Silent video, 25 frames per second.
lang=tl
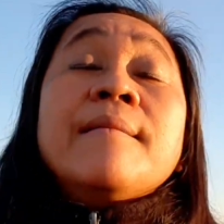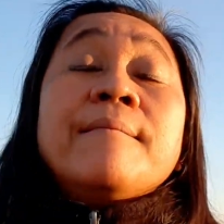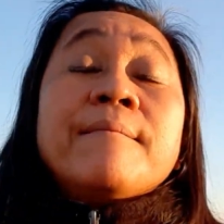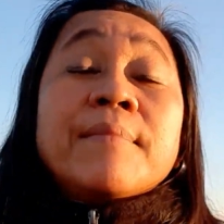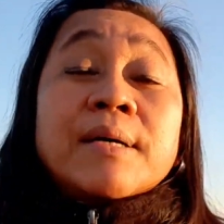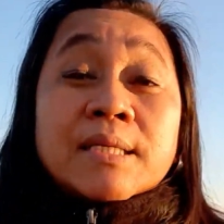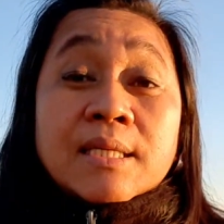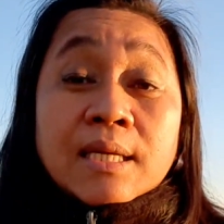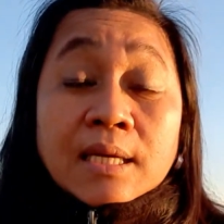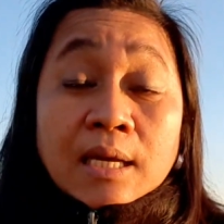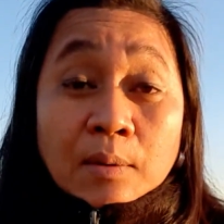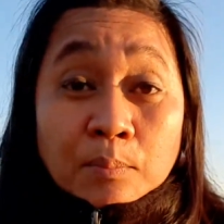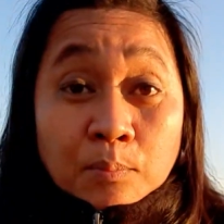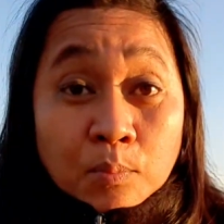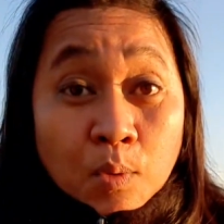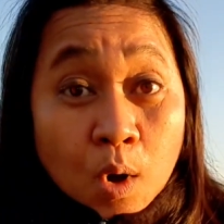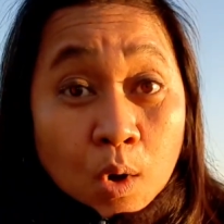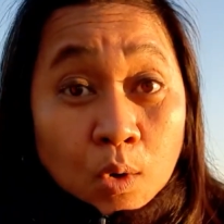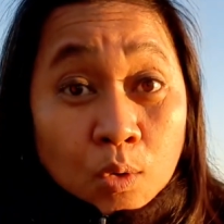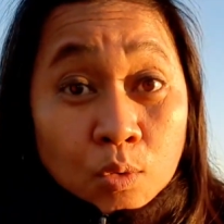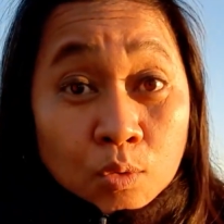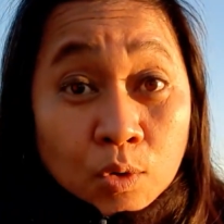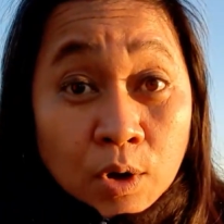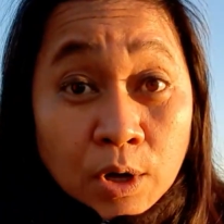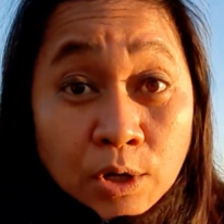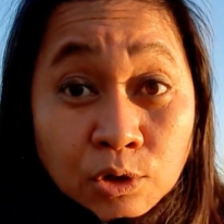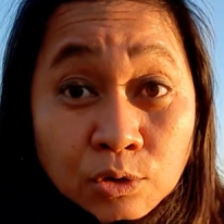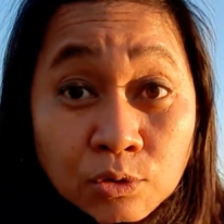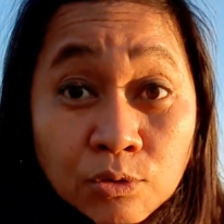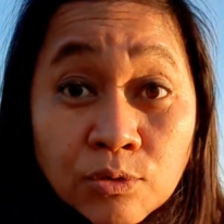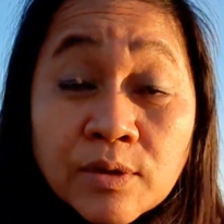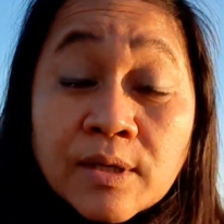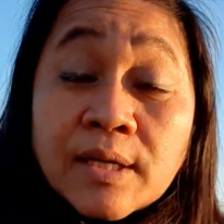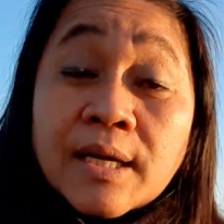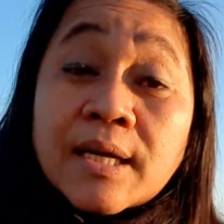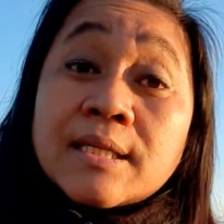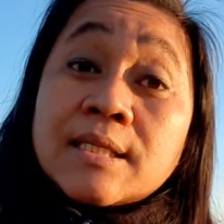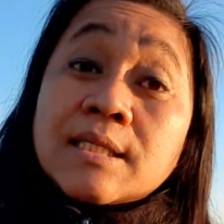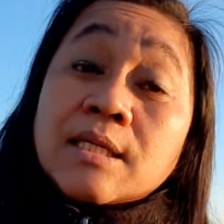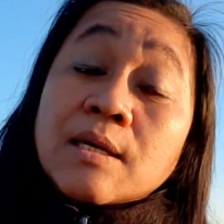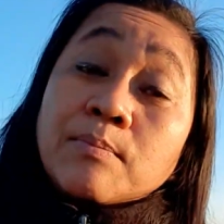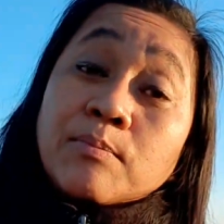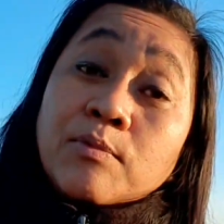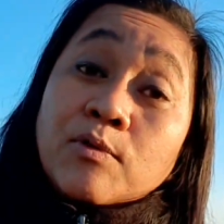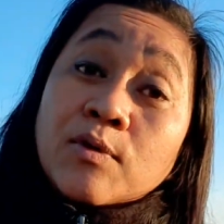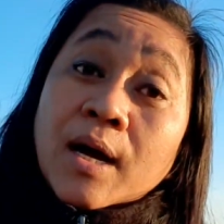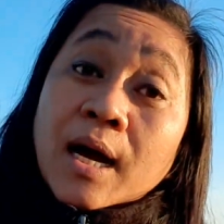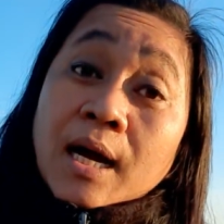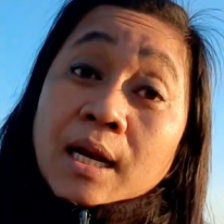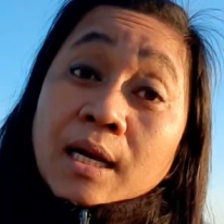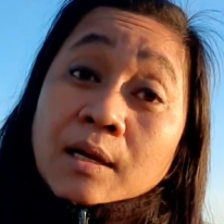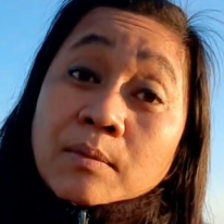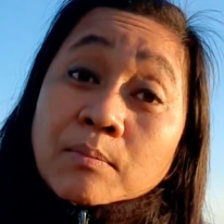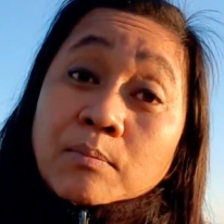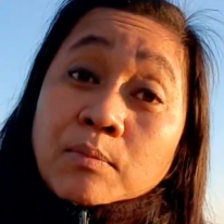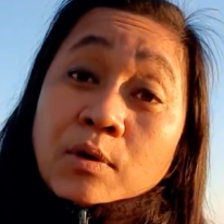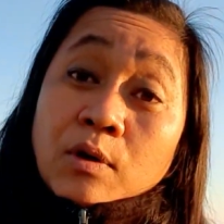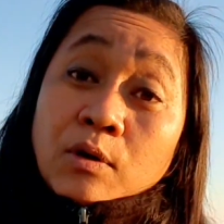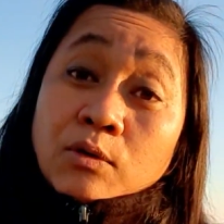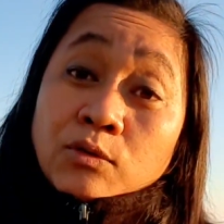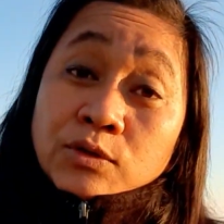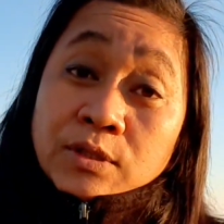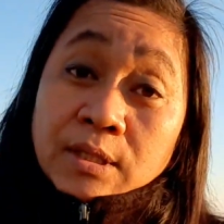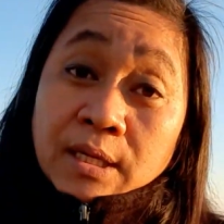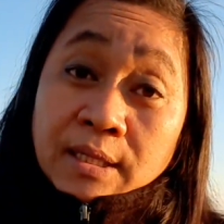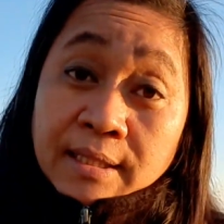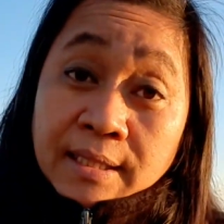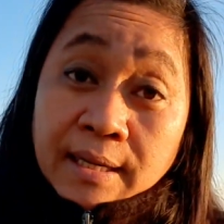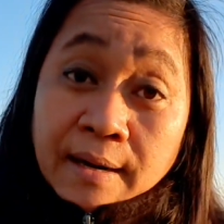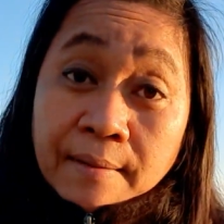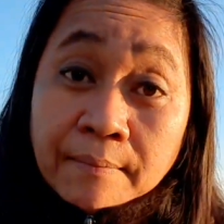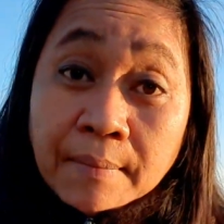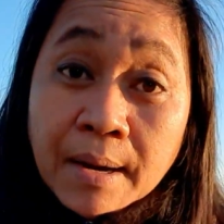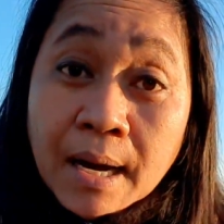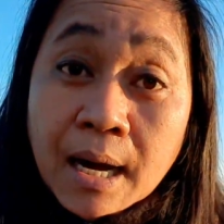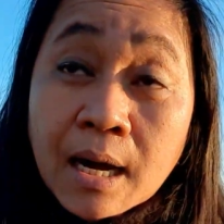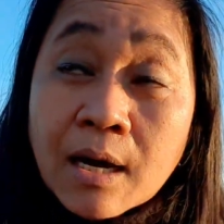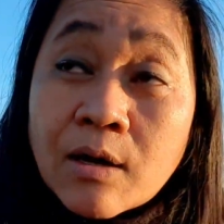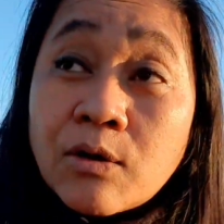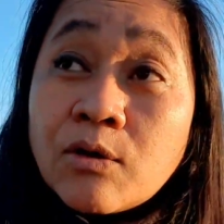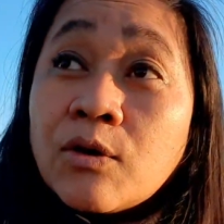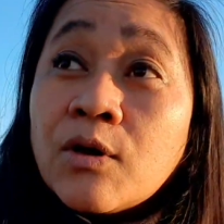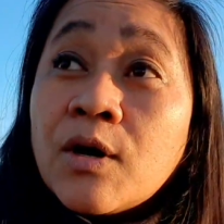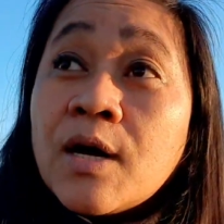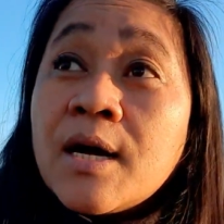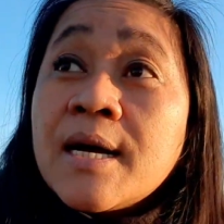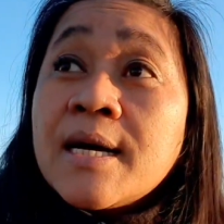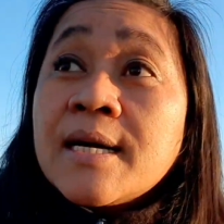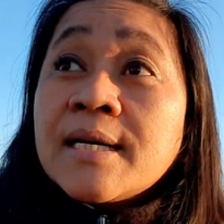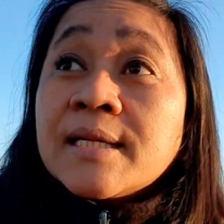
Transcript: Masaya po ako ngayon kasi po galing po ako sa trabaho.